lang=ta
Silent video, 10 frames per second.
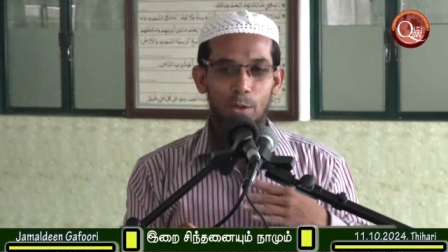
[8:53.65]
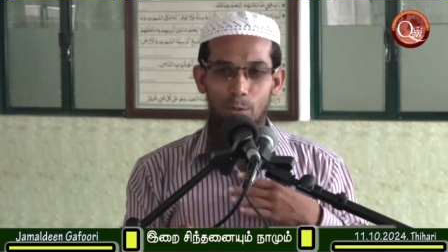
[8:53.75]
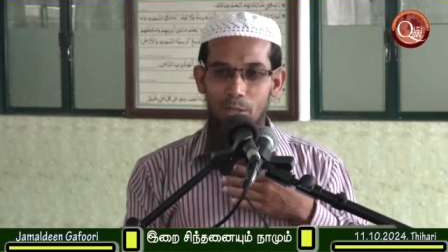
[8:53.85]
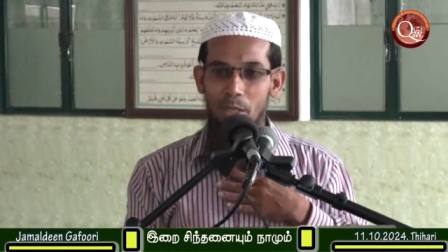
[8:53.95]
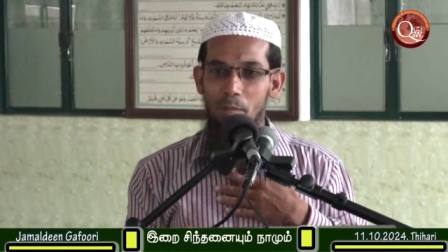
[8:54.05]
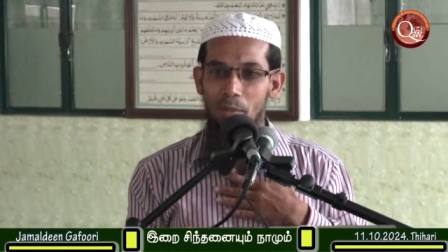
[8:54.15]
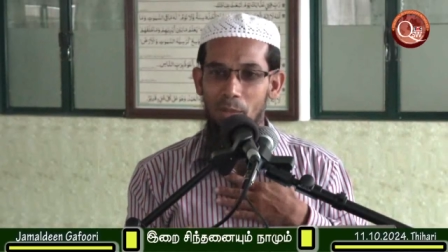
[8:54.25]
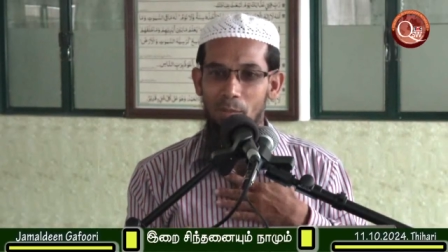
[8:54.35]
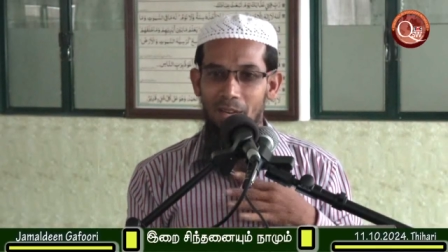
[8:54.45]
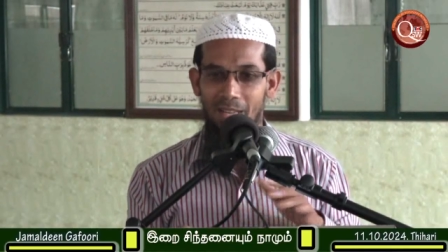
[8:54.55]
கொஞ்சம்
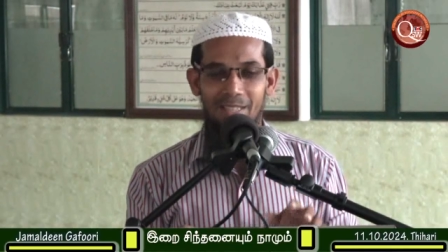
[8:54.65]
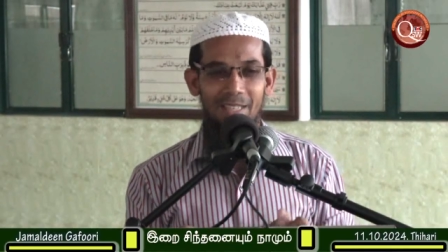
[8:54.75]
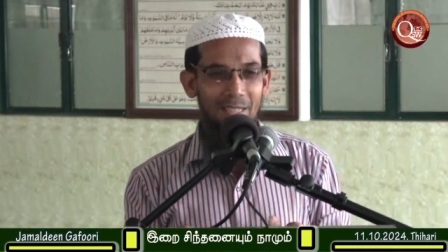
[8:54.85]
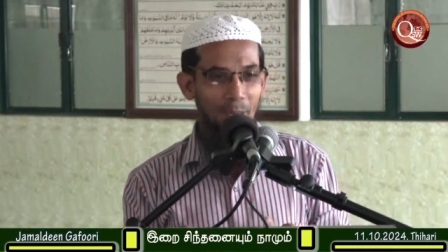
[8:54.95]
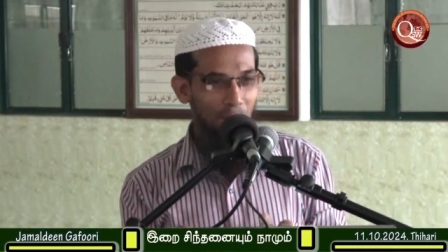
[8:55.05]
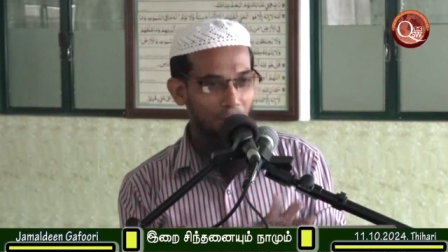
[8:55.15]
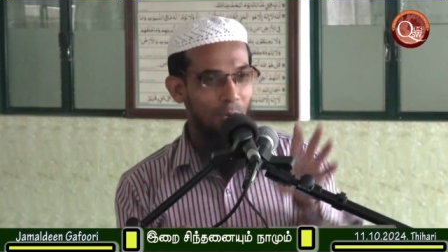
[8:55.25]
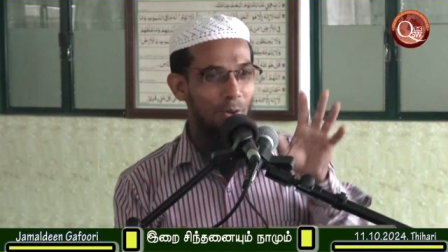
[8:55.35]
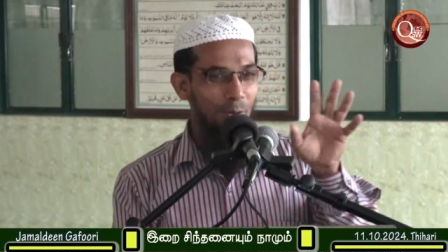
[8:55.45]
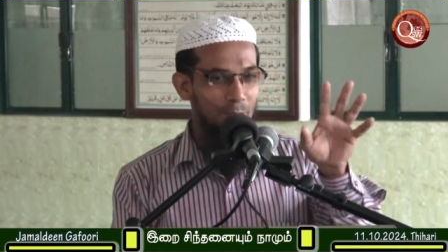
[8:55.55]
நிம்மதி மாறு அந்த நேரத்தில் அப்படி
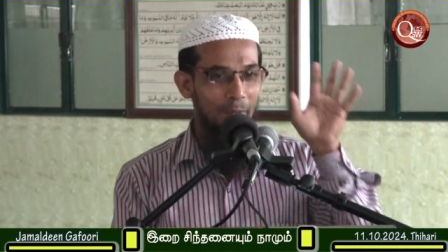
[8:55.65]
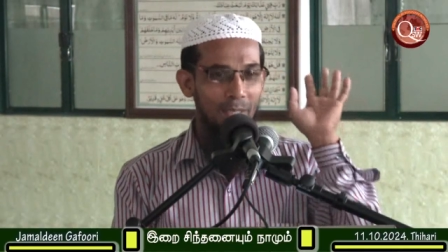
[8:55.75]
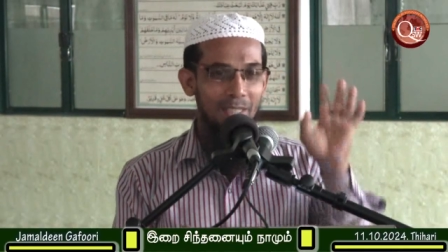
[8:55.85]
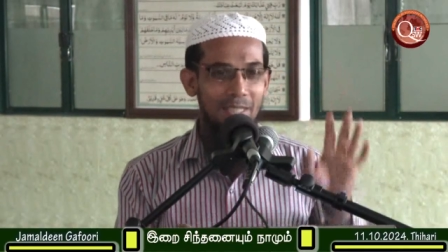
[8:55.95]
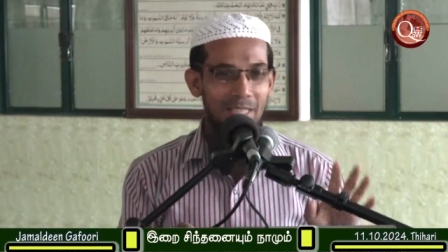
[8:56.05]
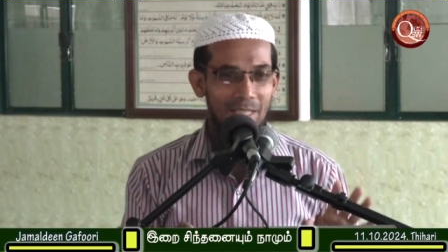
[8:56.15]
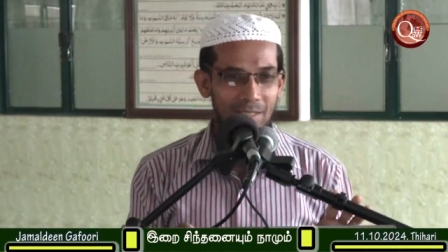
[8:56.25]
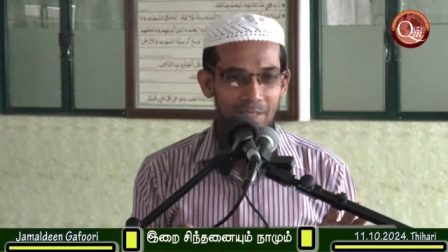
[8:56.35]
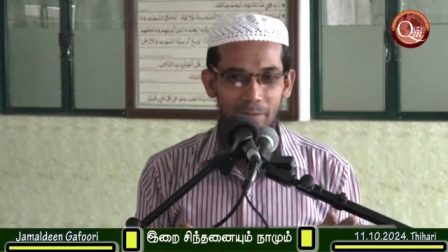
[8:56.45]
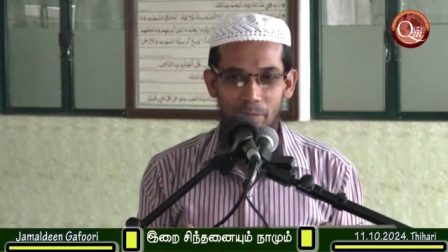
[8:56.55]
ஃபோனை கொஞ்சம் எடுத்து என்ன செய்கிறது